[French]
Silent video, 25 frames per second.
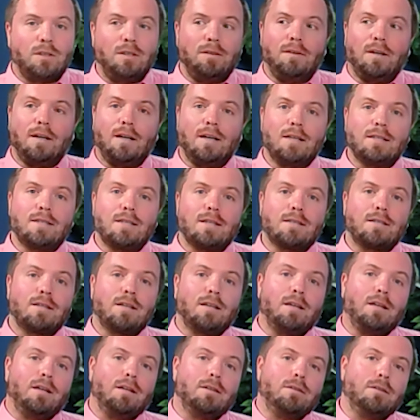qui va
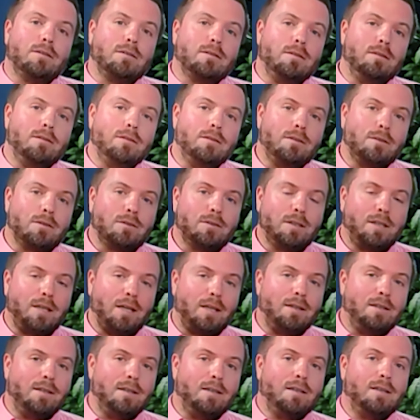s'inscrire dans le, dans le
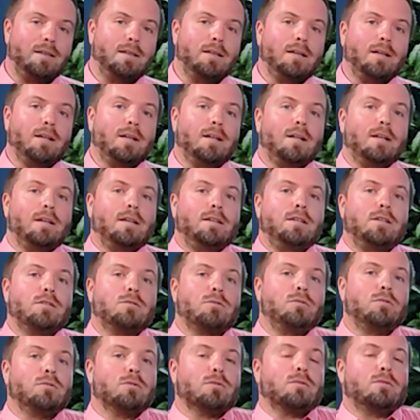cadre des, des
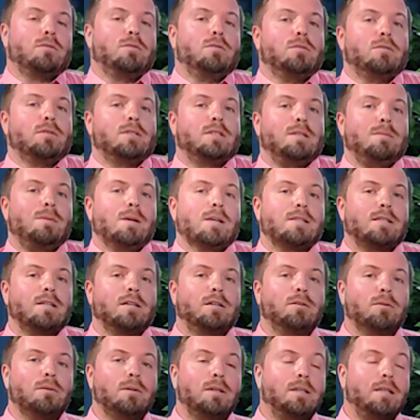solutions de
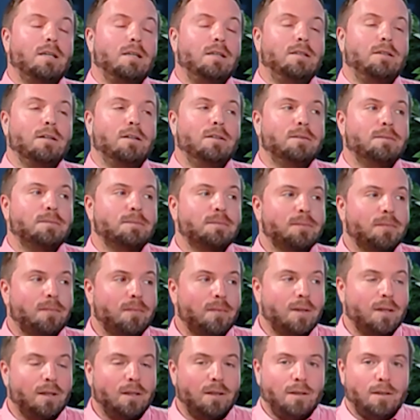cybersécurité Eaton
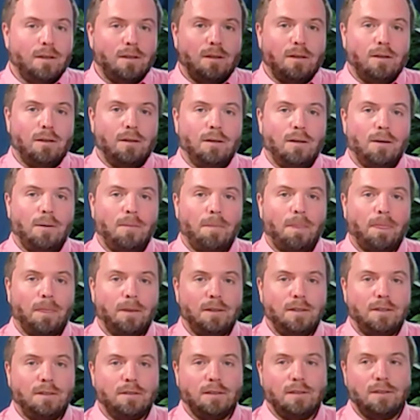euh,
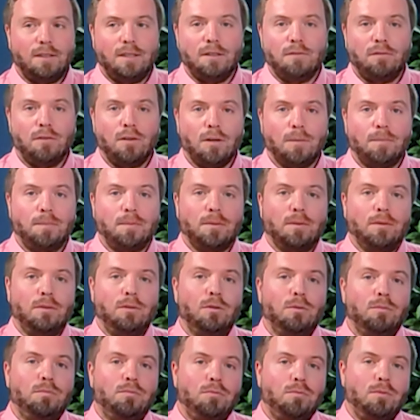Eaton développe euh,
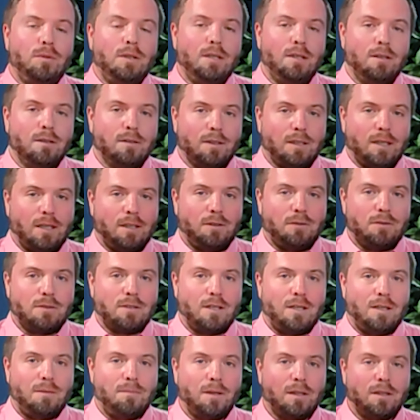depuis euh,
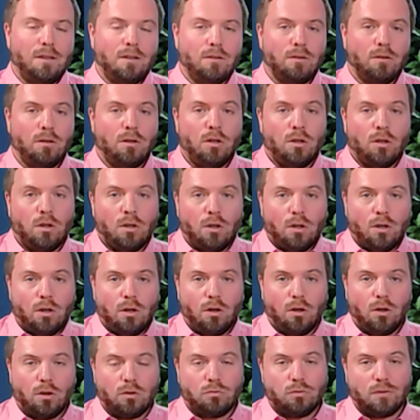quelques années maintenant
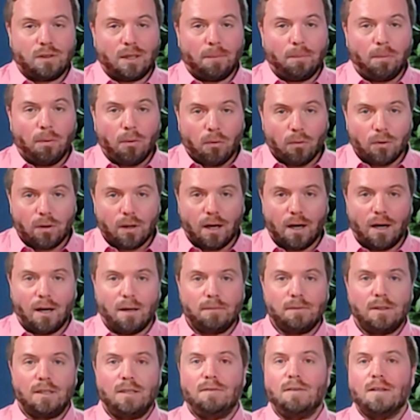tout un
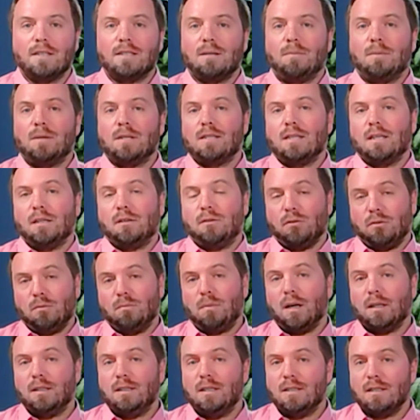programme qui va s'appeler Secured
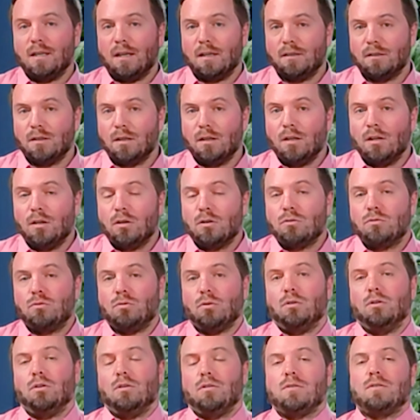by Design
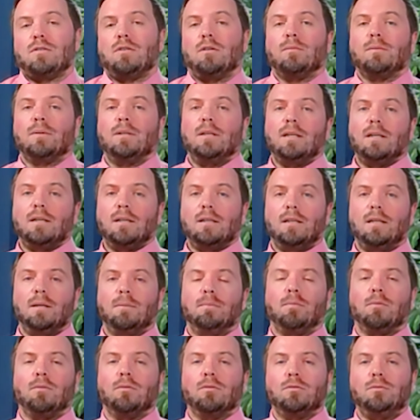sur l'ensemble des,
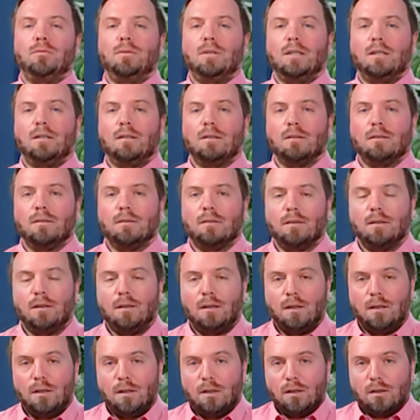produits
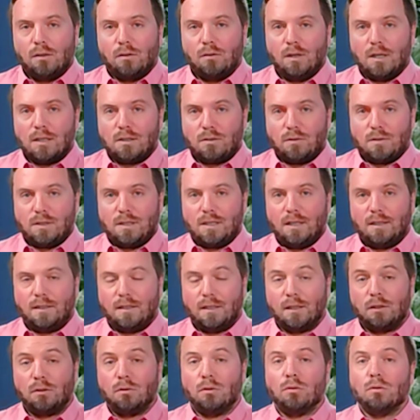que, la
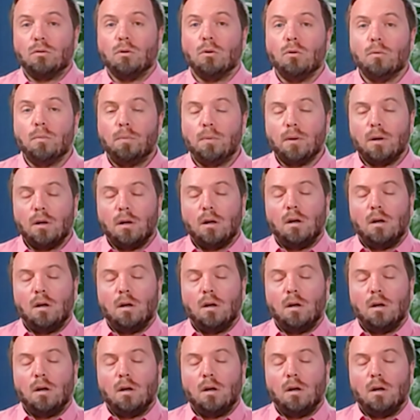société, que le groupe